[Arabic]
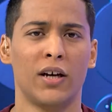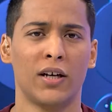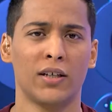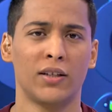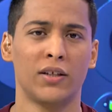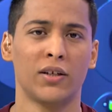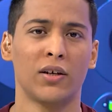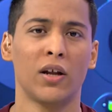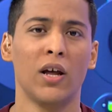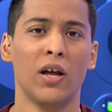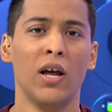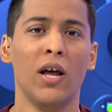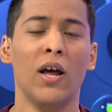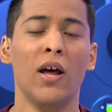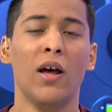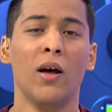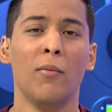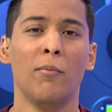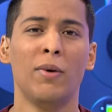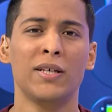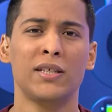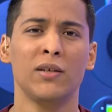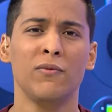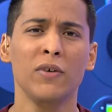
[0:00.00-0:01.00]
اكثر
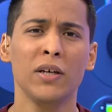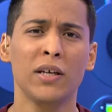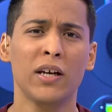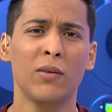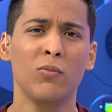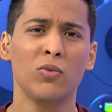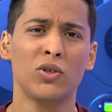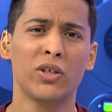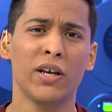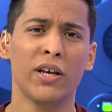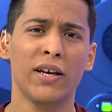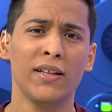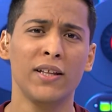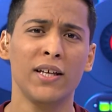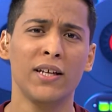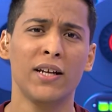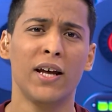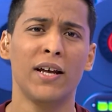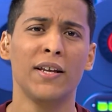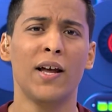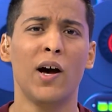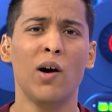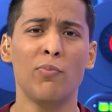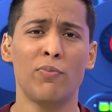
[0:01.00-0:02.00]
بس الفكره مشاهدينا
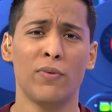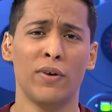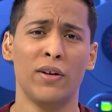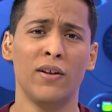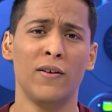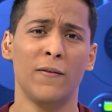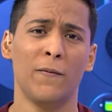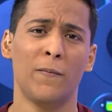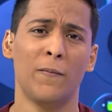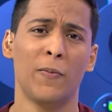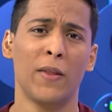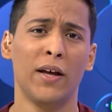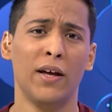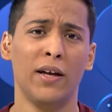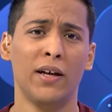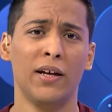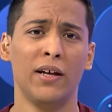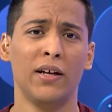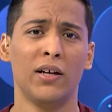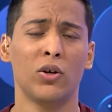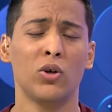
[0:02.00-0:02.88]
ان ابل آه،